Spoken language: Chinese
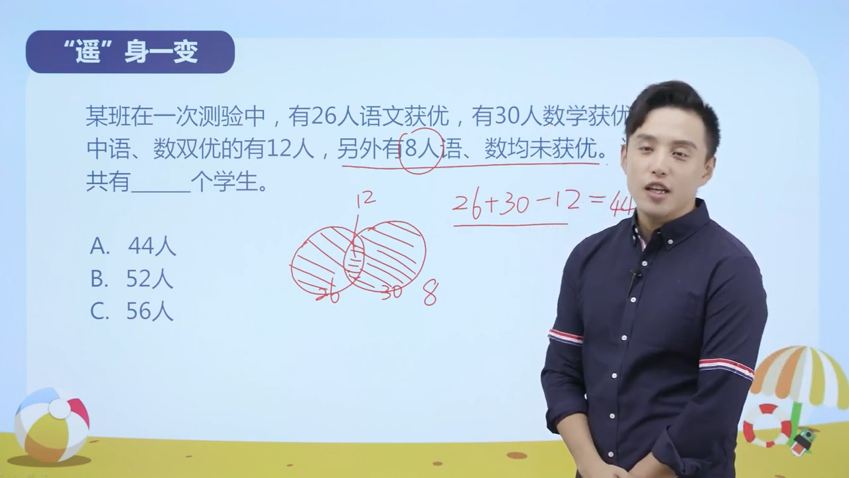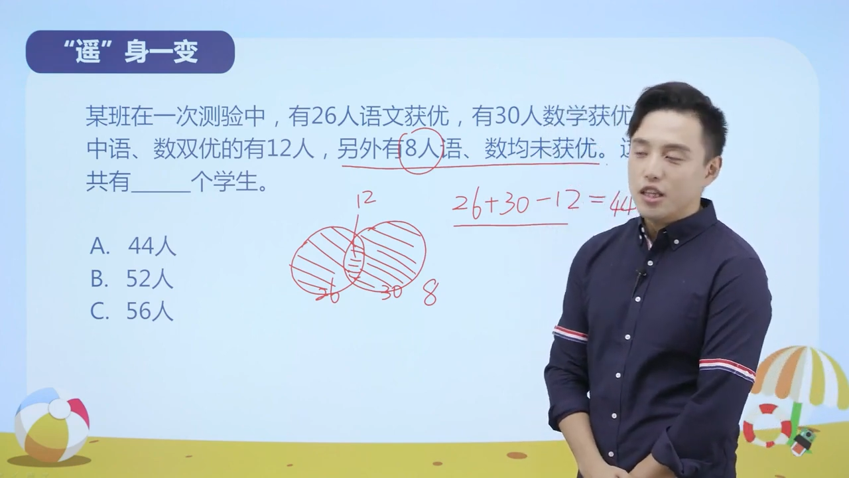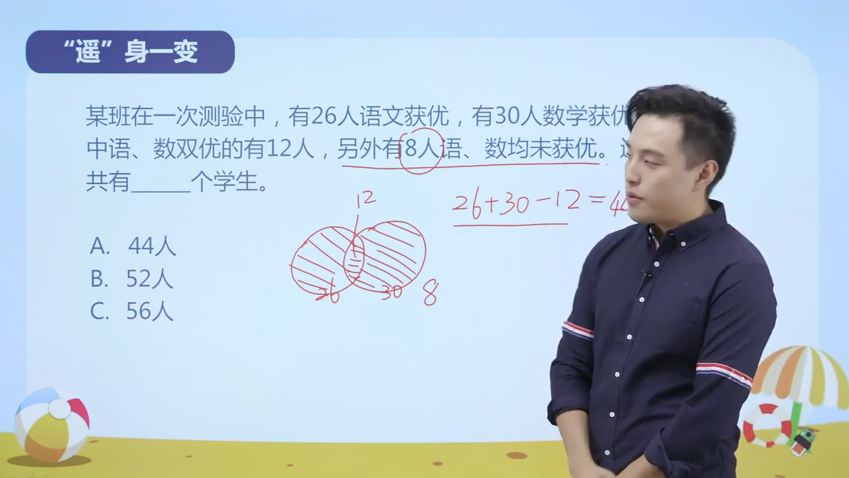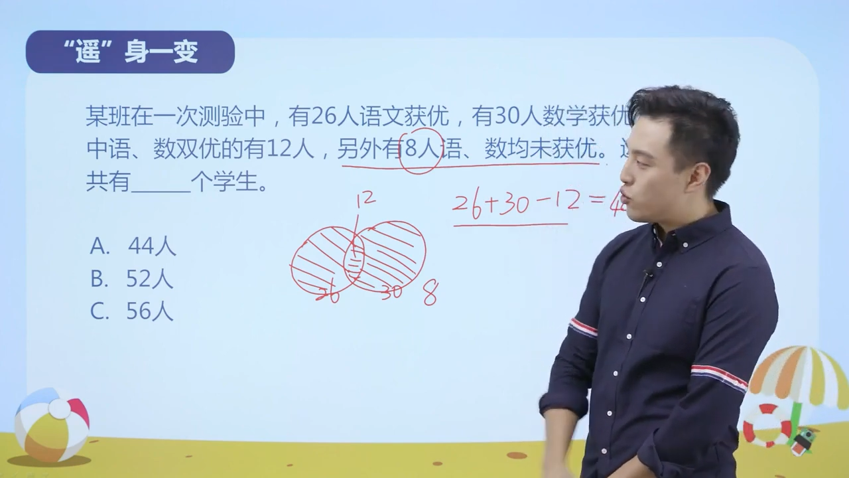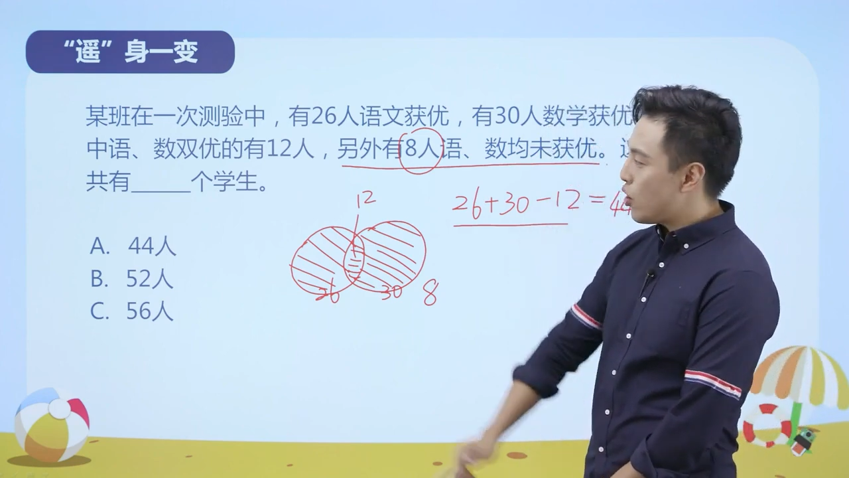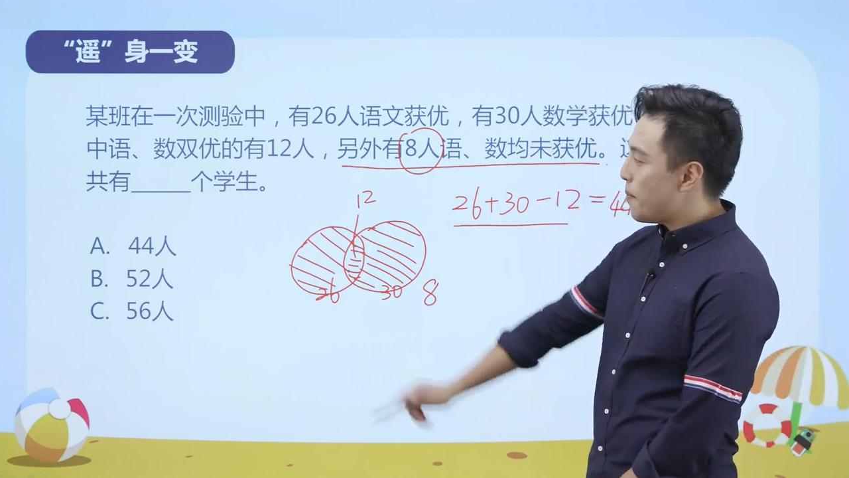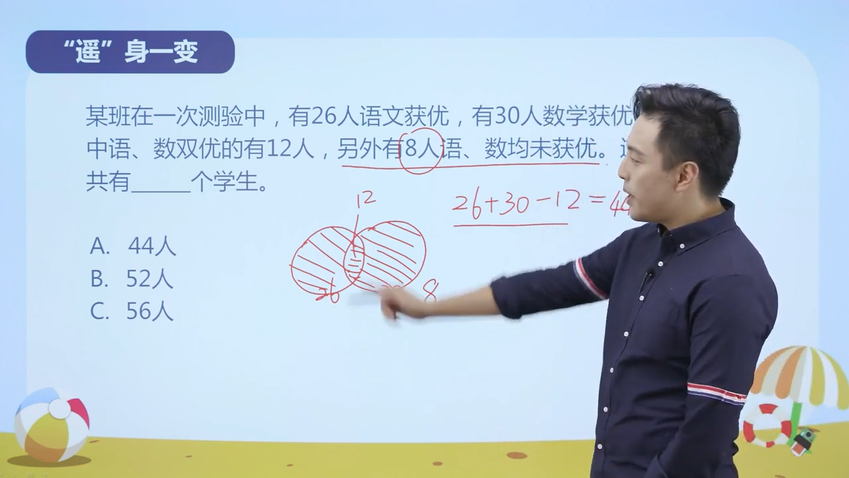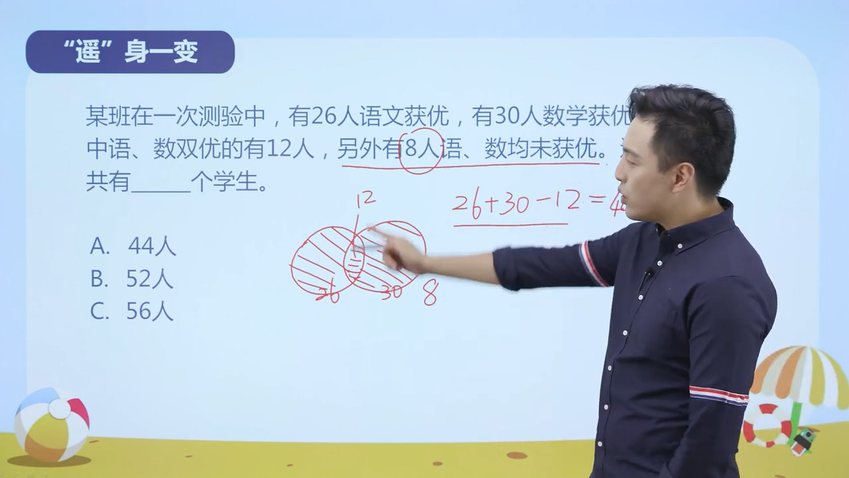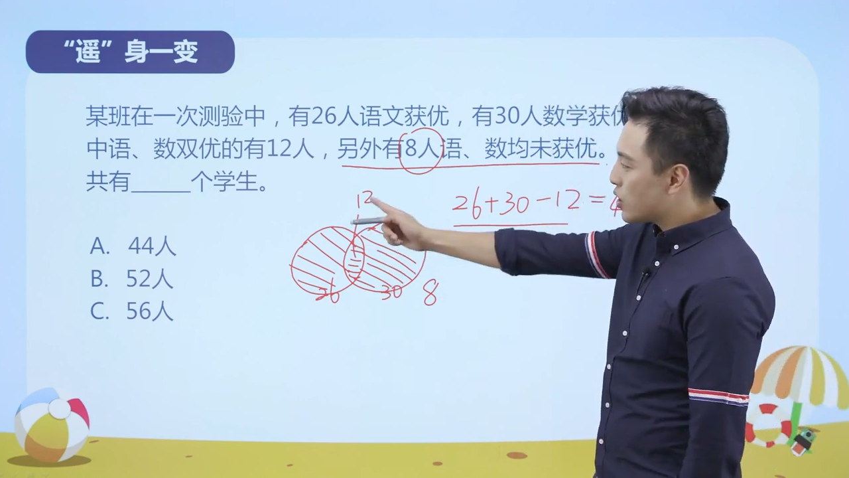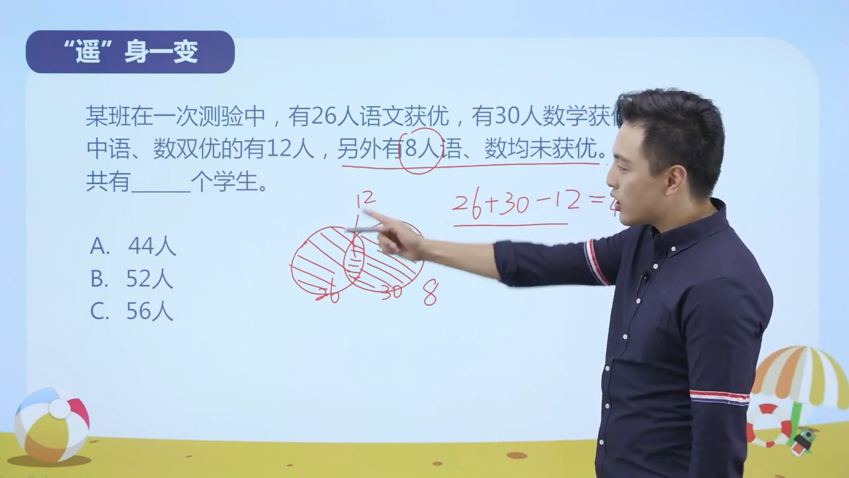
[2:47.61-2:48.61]
那么全
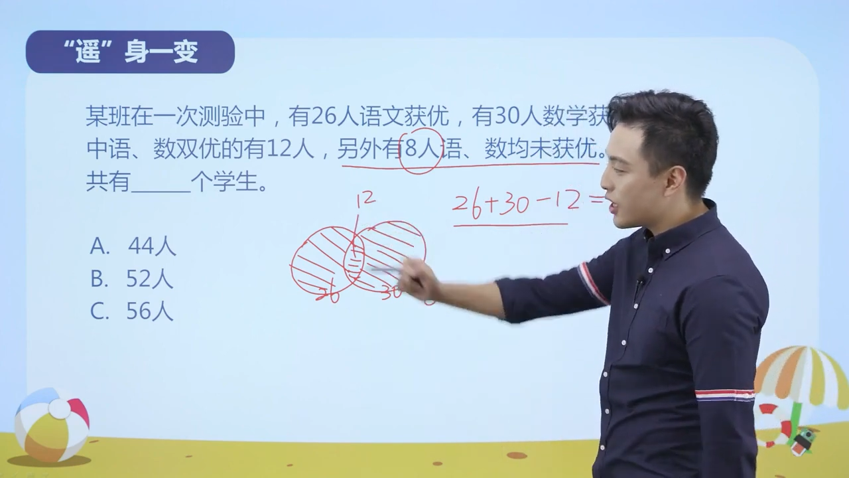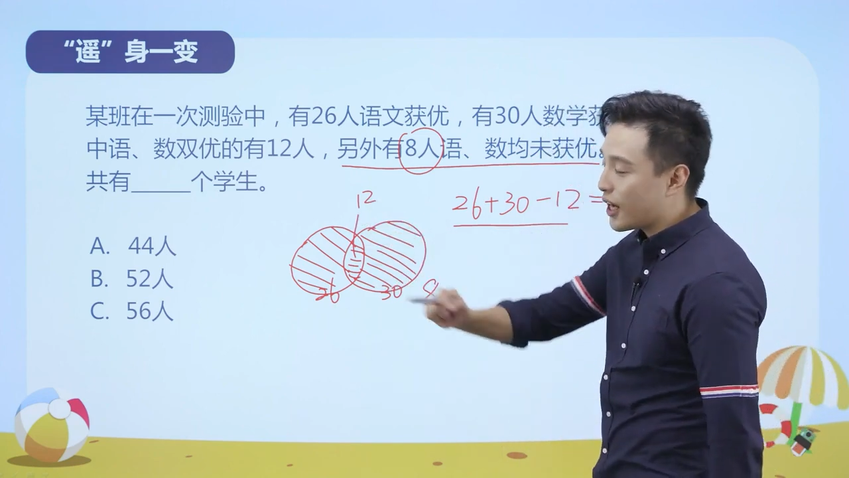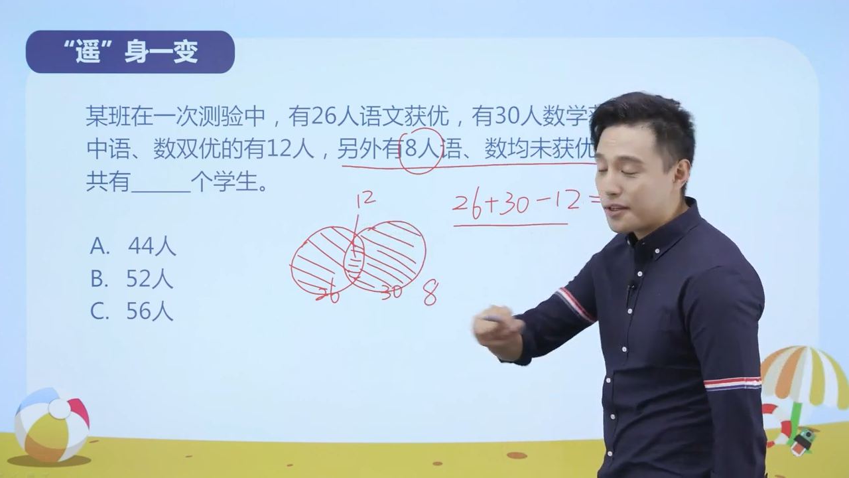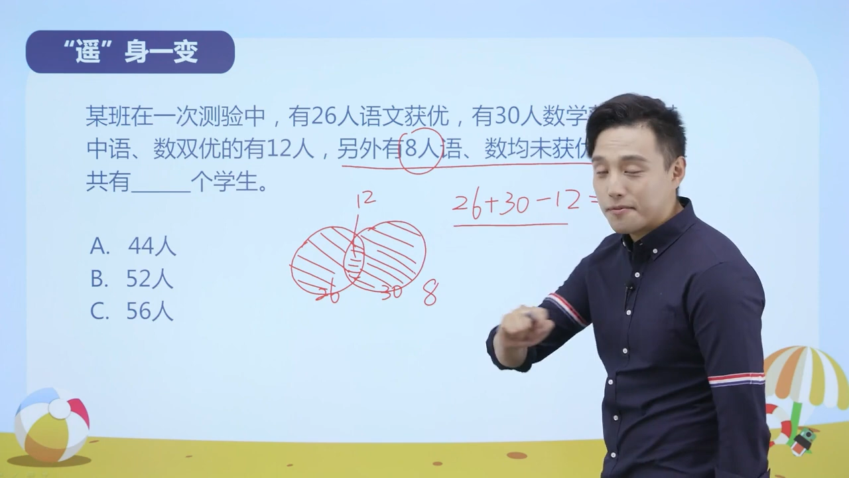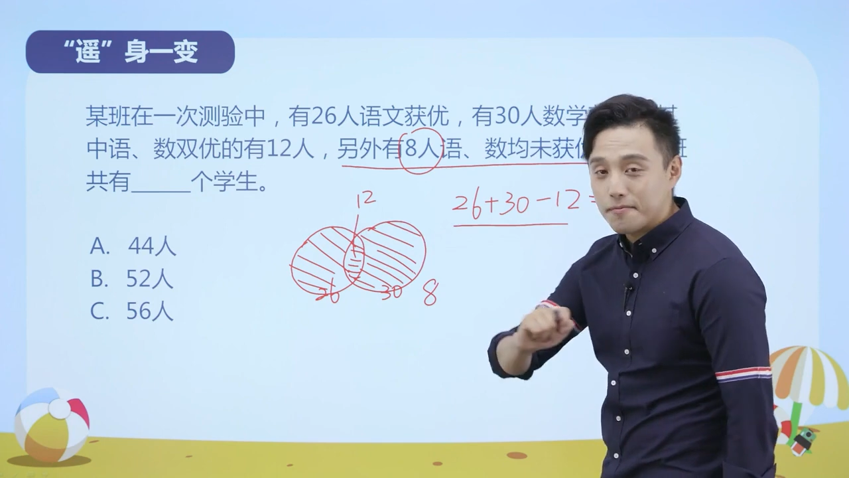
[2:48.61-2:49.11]
班多少人啊？